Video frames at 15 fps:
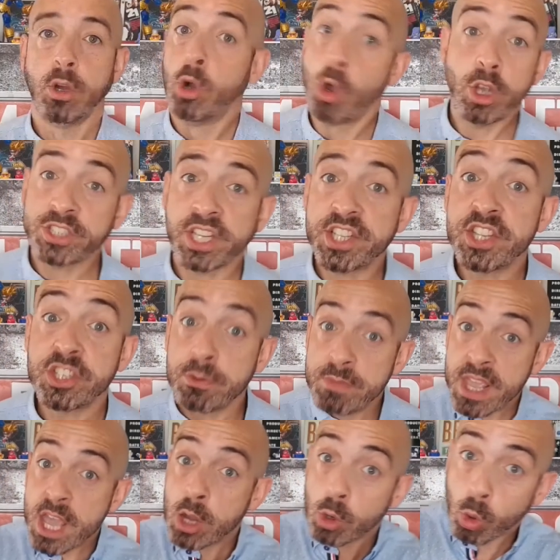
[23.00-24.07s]
Hoje a gente
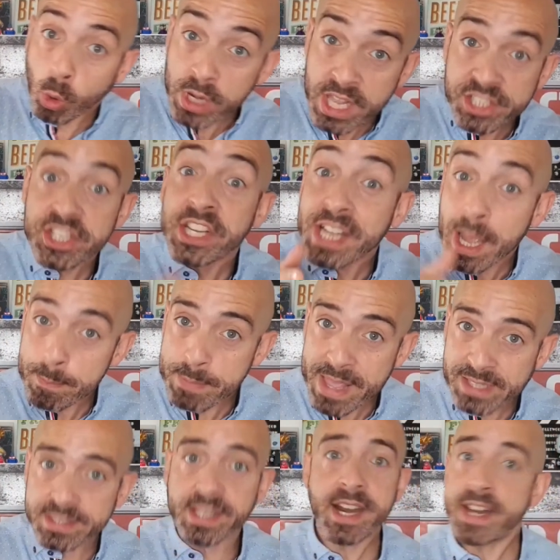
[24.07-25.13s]
mergulha de
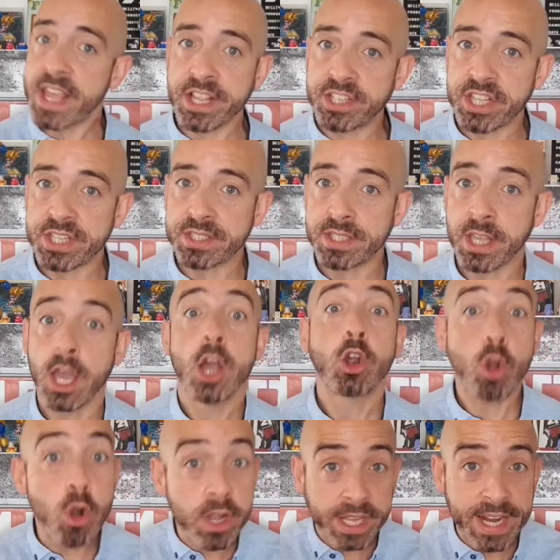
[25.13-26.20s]
cabeça na nerdice,
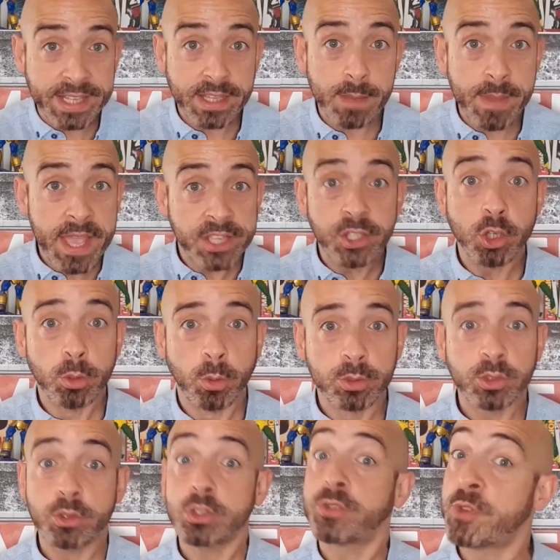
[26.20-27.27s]
concretamente no
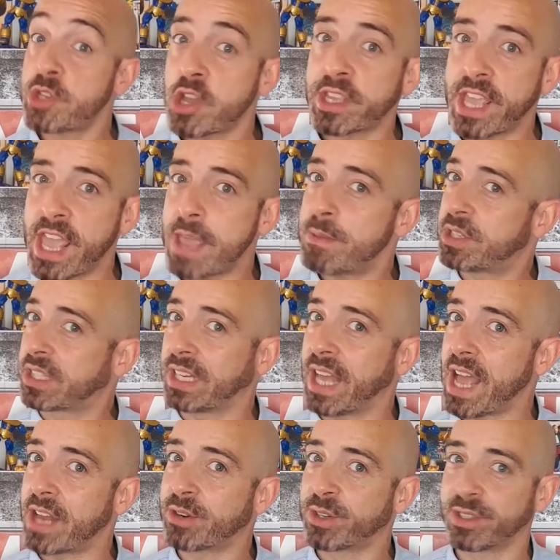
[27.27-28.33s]
mundo dos videogames,
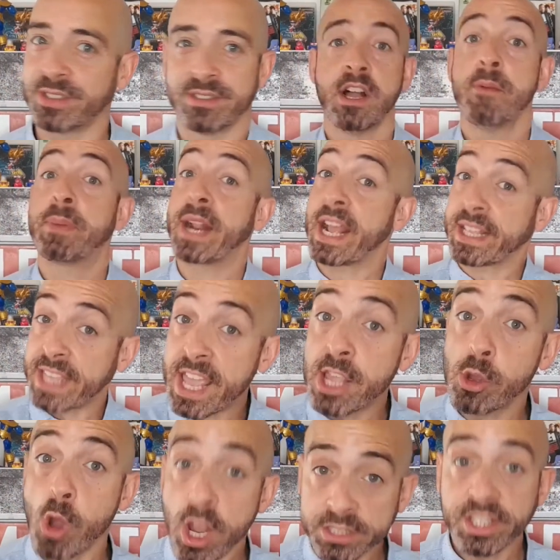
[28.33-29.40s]
claro. Pra quem
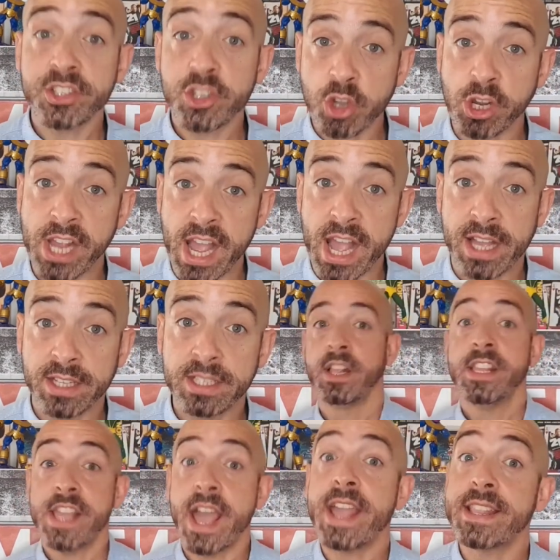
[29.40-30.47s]
gosta de jogar
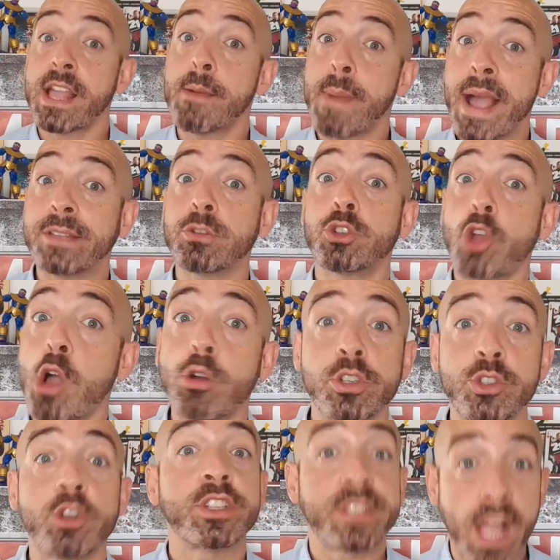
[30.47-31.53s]
e ainda mais os jogos
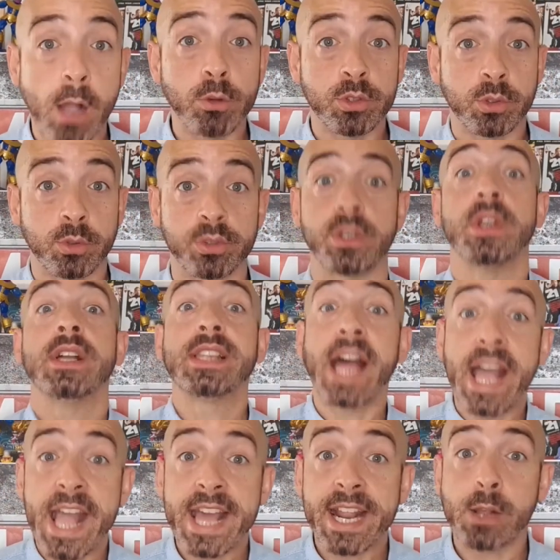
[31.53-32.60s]
nostálgicos, da
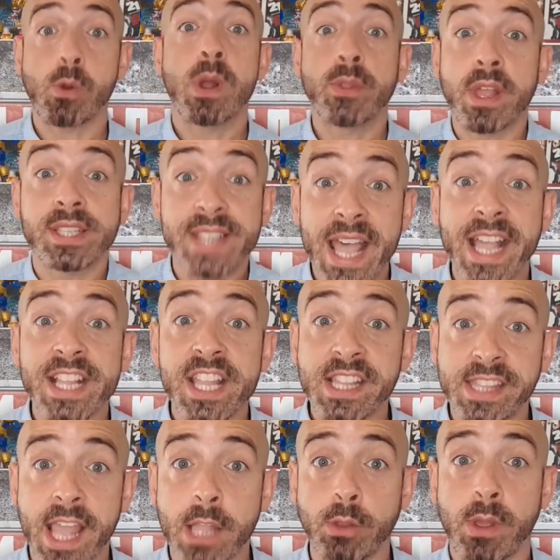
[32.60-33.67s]
era quando a Sega e
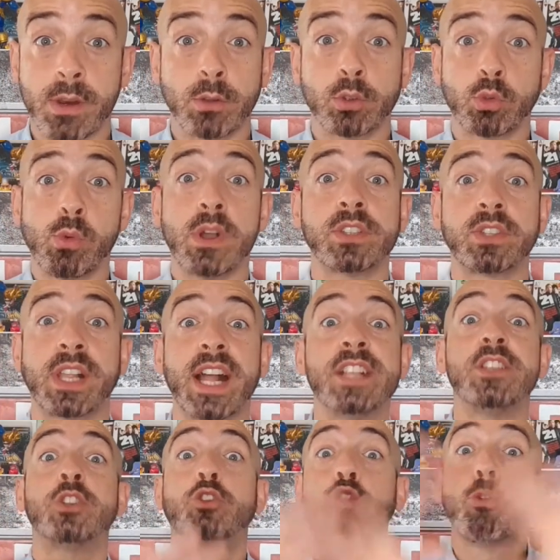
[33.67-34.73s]
Nintendo eram duas
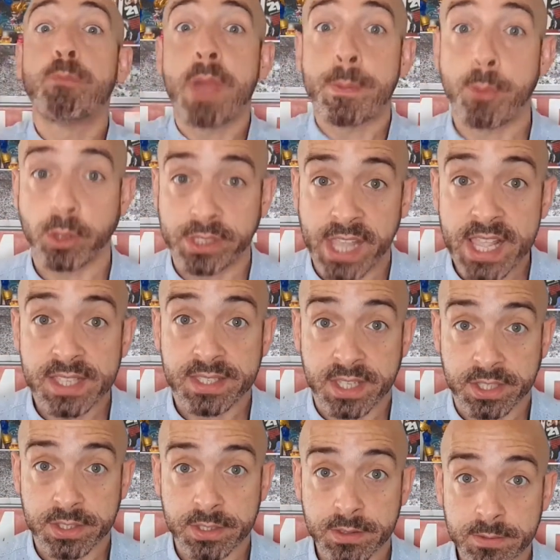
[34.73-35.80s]
grandes
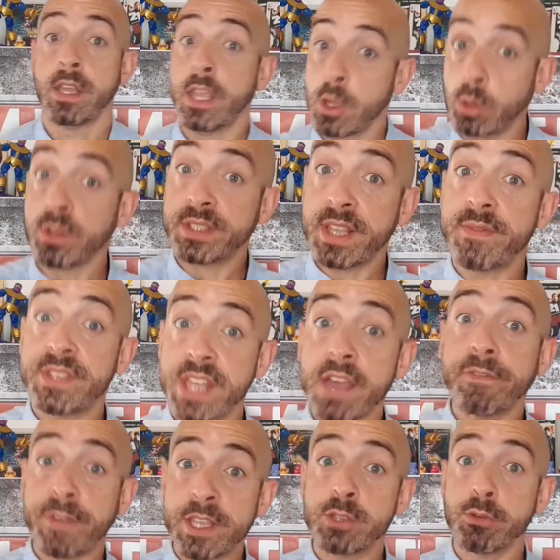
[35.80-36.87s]
superpotências. Inclusive já
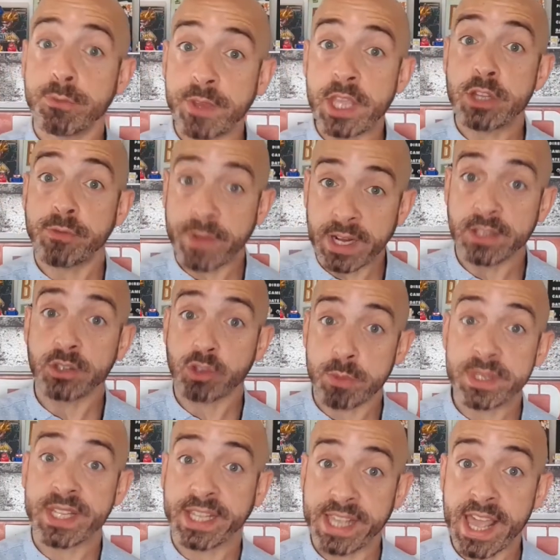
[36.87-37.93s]
fiz um vídeo falando sobre
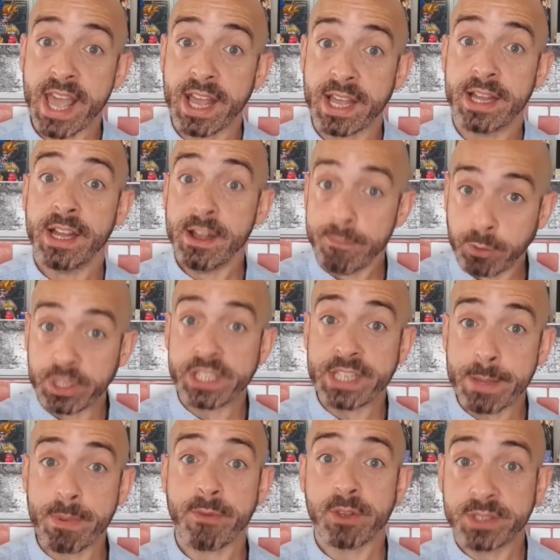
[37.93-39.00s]
essa guerra, vou
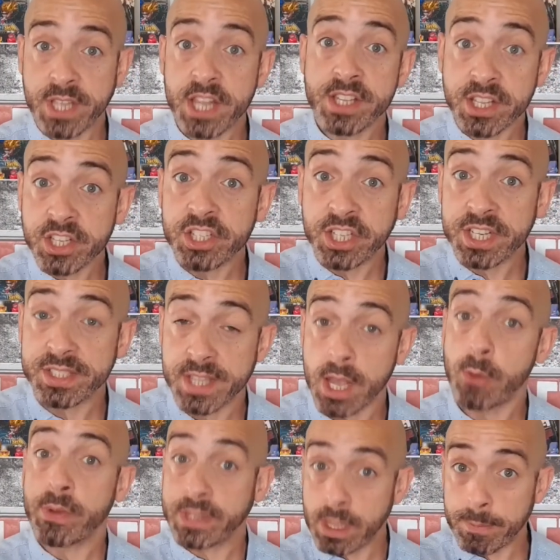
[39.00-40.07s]
deixar para vocês na
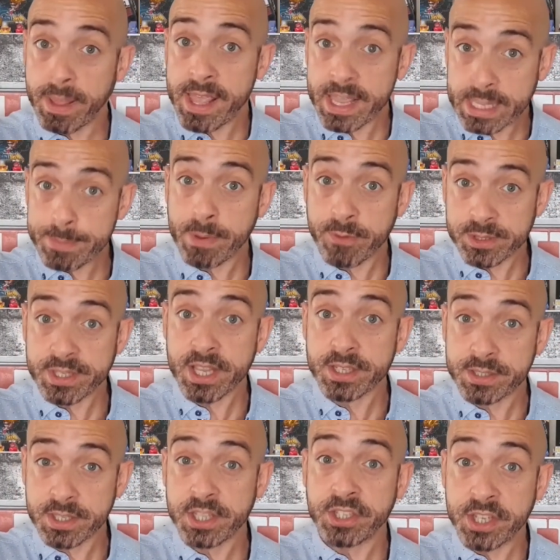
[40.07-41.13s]
descrição e também aqui para vocês
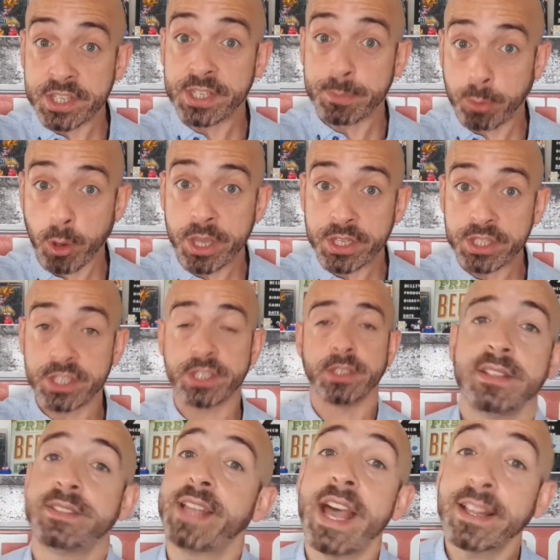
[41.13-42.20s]
assistirem depois.
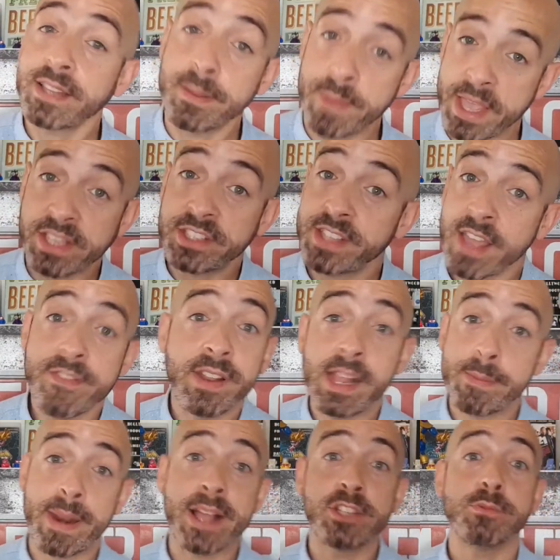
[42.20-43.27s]
Certamente devem
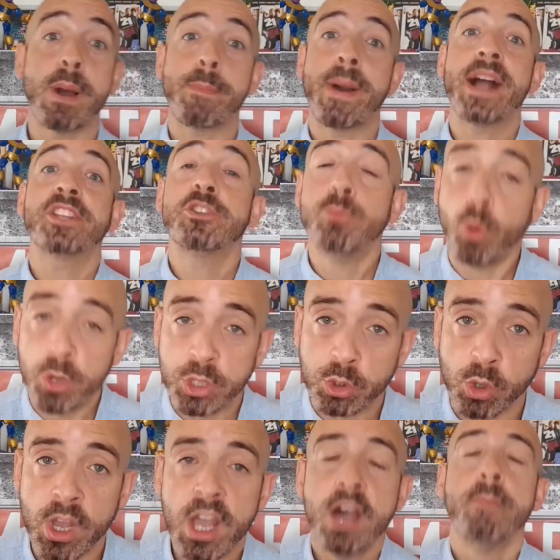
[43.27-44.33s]
lembrar de uma parte
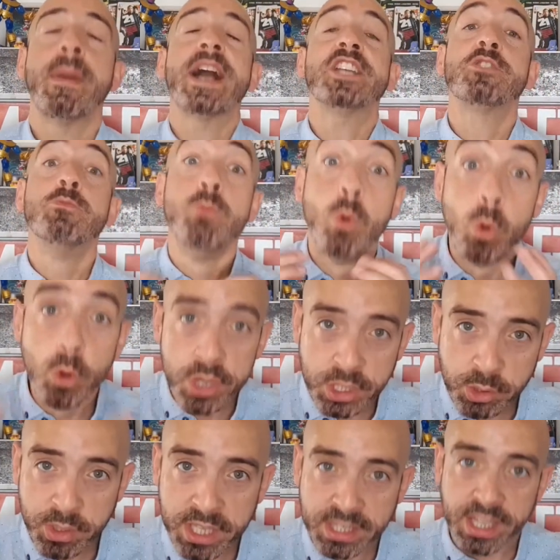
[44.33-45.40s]
muito, mas
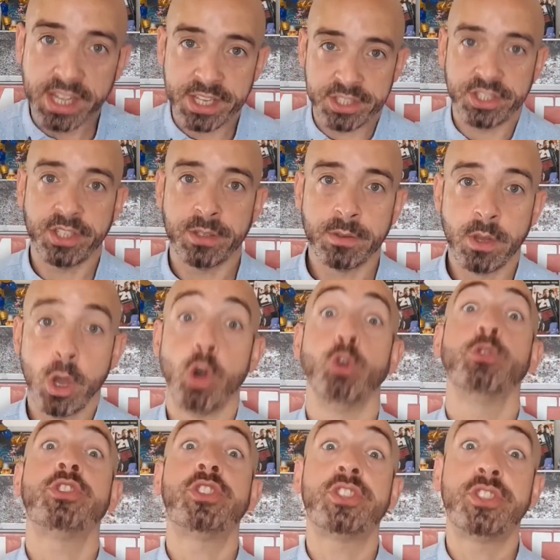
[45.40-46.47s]
muito irritante.
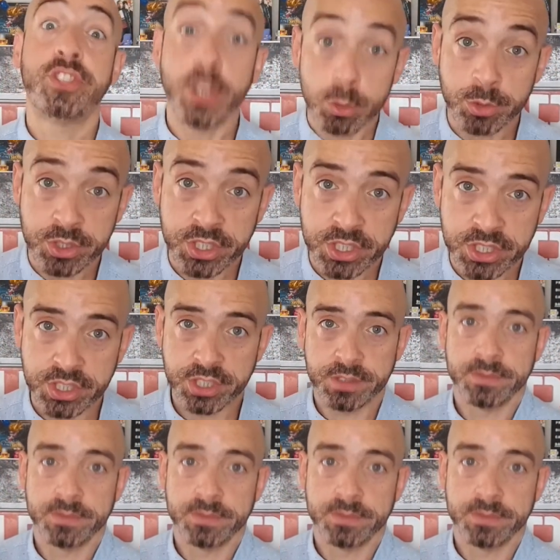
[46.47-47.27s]
Os tilts.